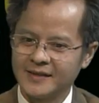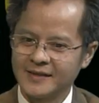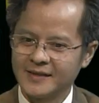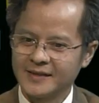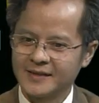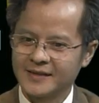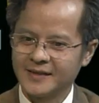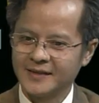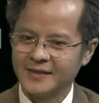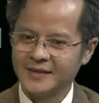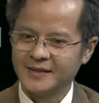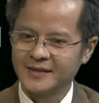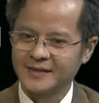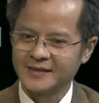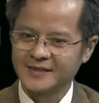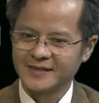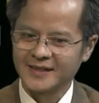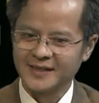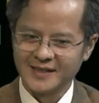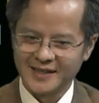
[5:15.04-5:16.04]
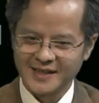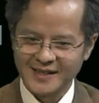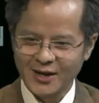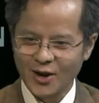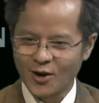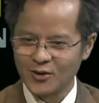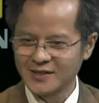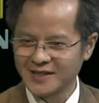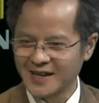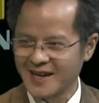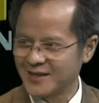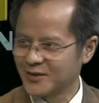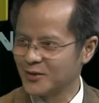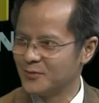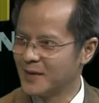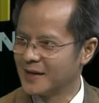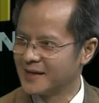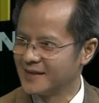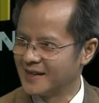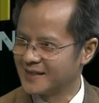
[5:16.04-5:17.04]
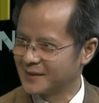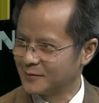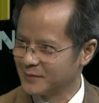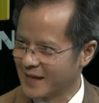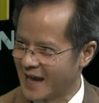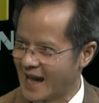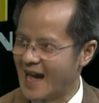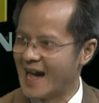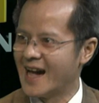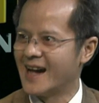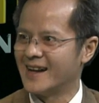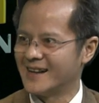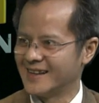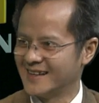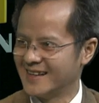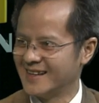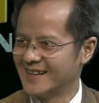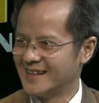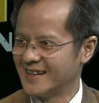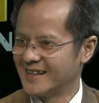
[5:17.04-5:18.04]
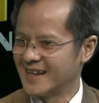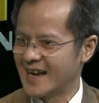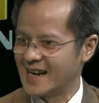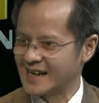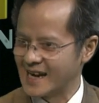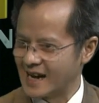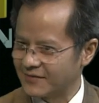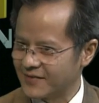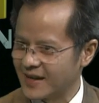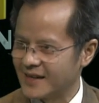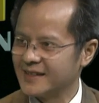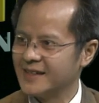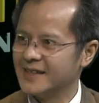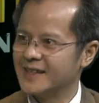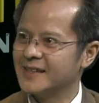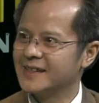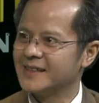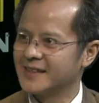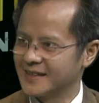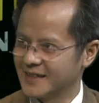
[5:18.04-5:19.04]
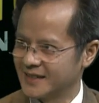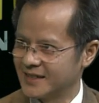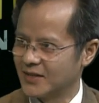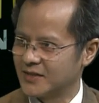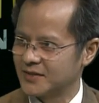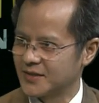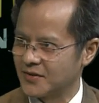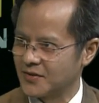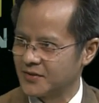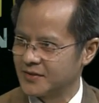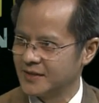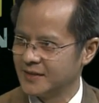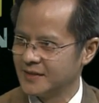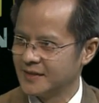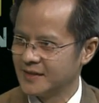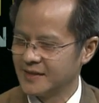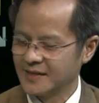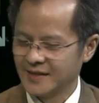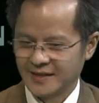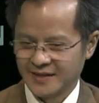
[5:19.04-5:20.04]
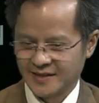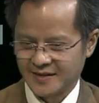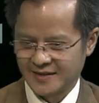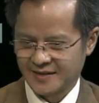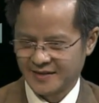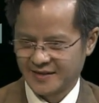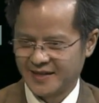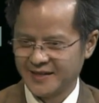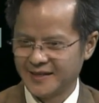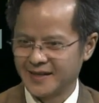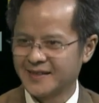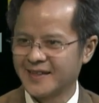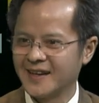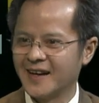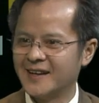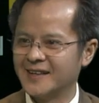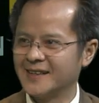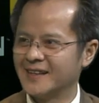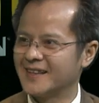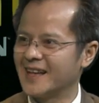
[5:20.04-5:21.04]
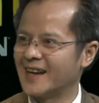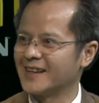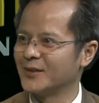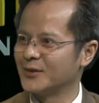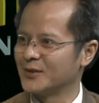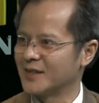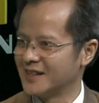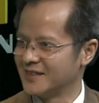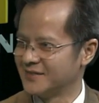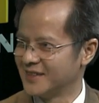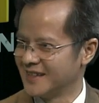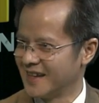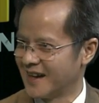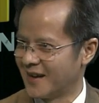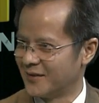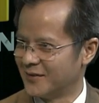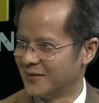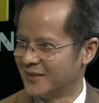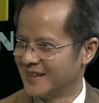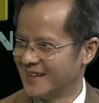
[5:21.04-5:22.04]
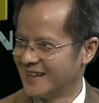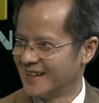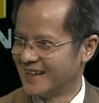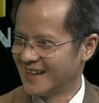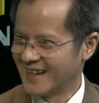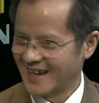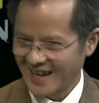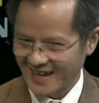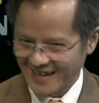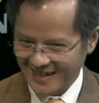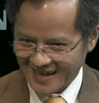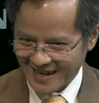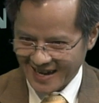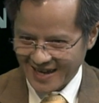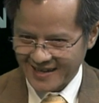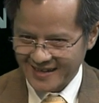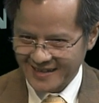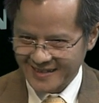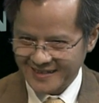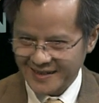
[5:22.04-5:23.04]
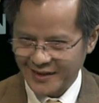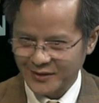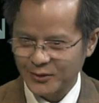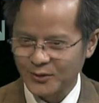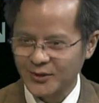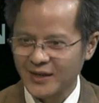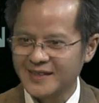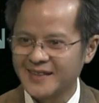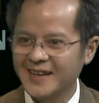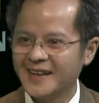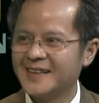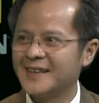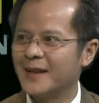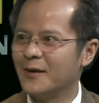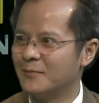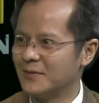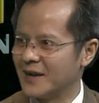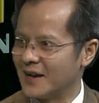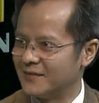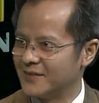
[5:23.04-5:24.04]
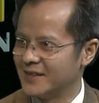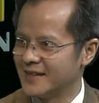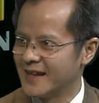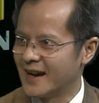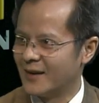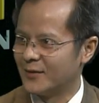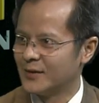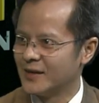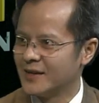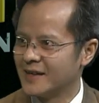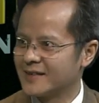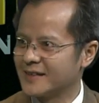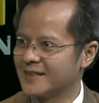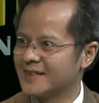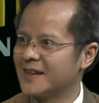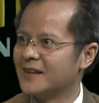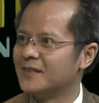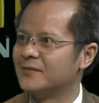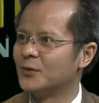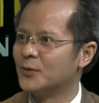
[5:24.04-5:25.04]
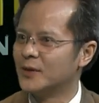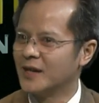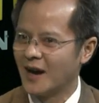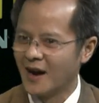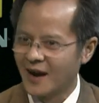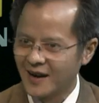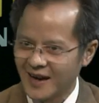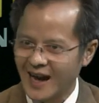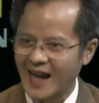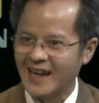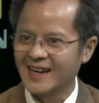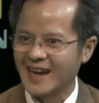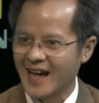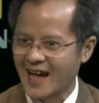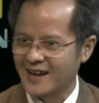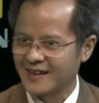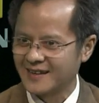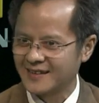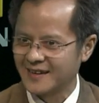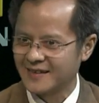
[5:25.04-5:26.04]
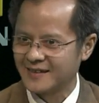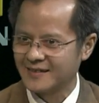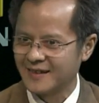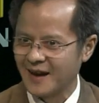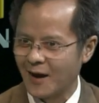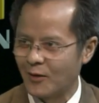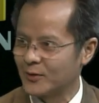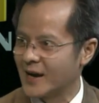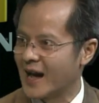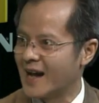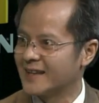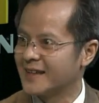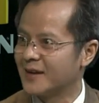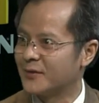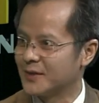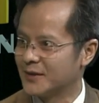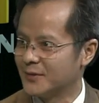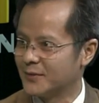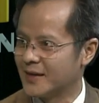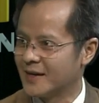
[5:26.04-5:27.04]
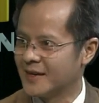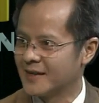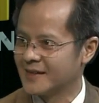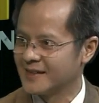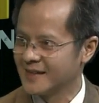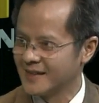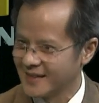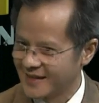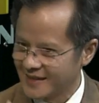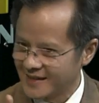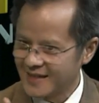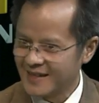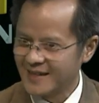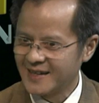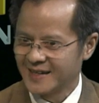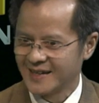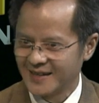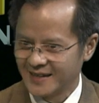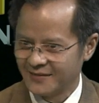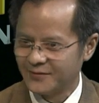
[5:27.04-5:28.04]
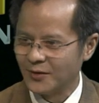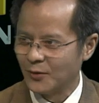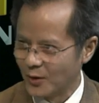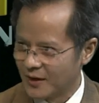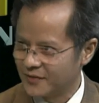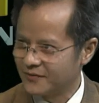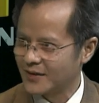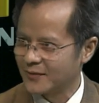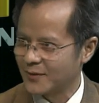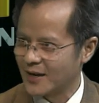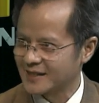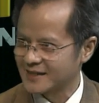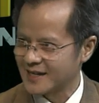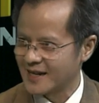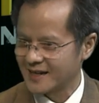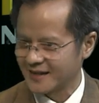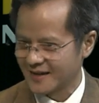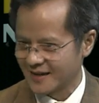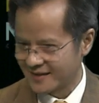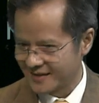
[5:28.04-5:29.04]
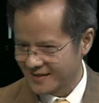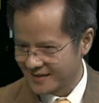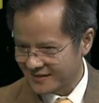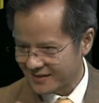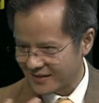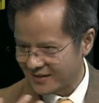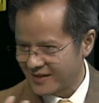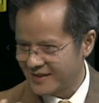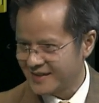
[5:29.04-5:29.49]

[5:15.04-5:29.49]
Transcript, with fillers: thì từ khi con trẻ của mình ở trong nhà là đã phải để ý tới cái đó rồi. À, khi nó chơi nó dành đồ chơi với nhau hay là cho tụi nó chơi chung lại với nhau nó chơi vui hơn hay là nó ẩu đả nhau nhiều hơn phụ huynh phải quan sát cái đó cho đến